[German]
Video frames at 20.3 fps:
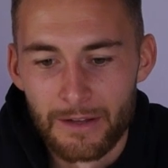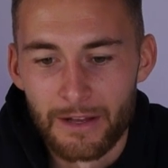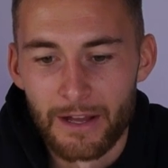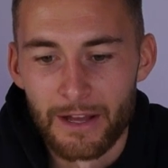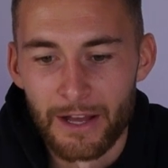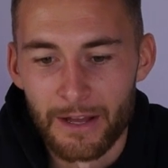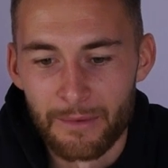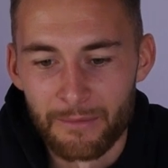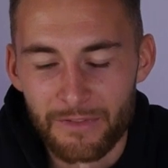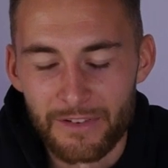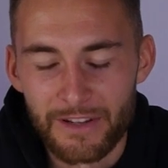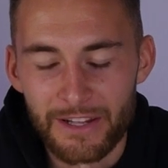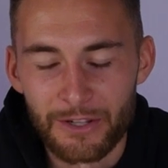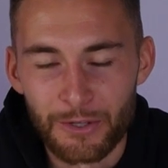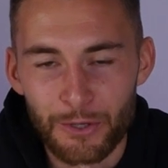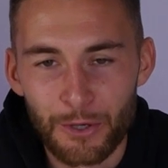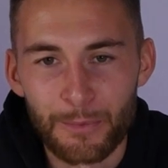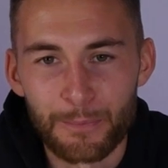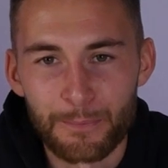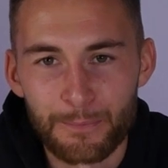Ähm,
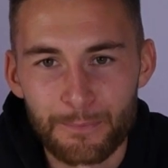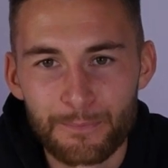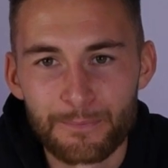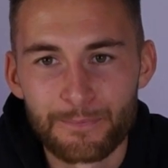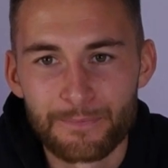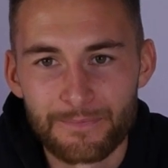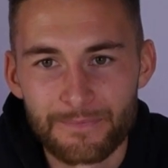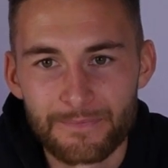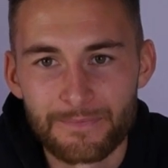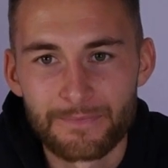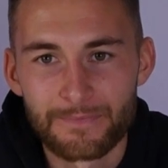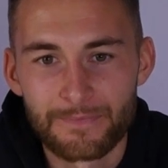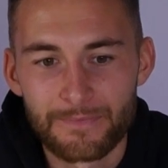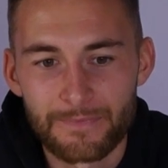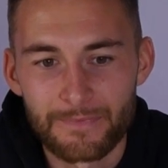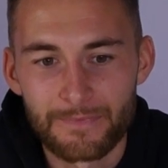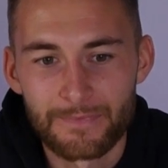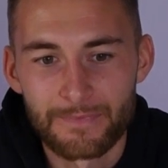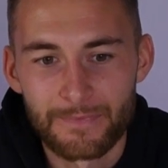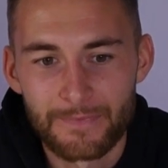fliegen können.
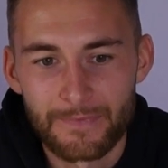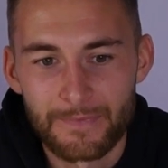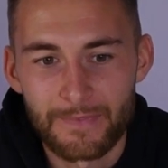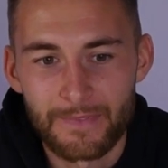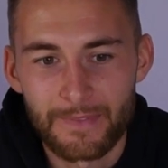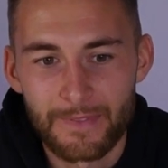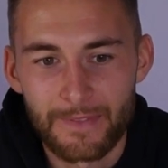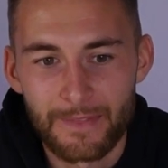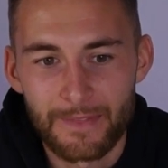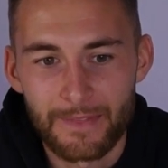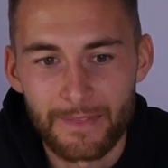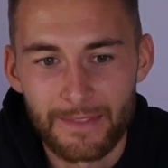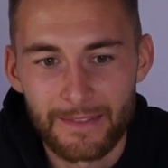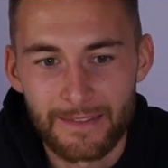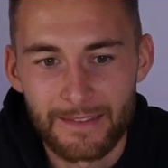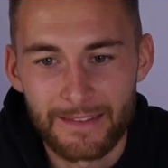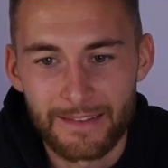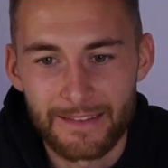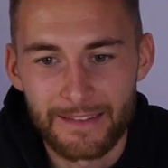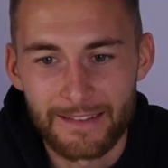Felix,
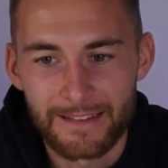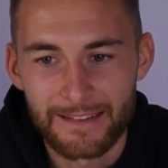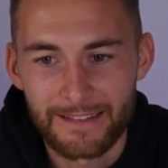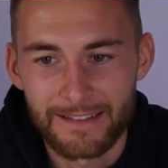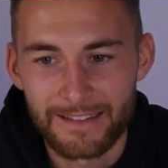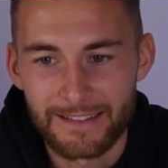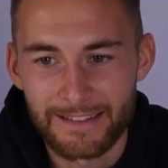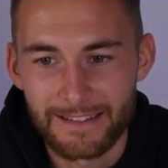äh,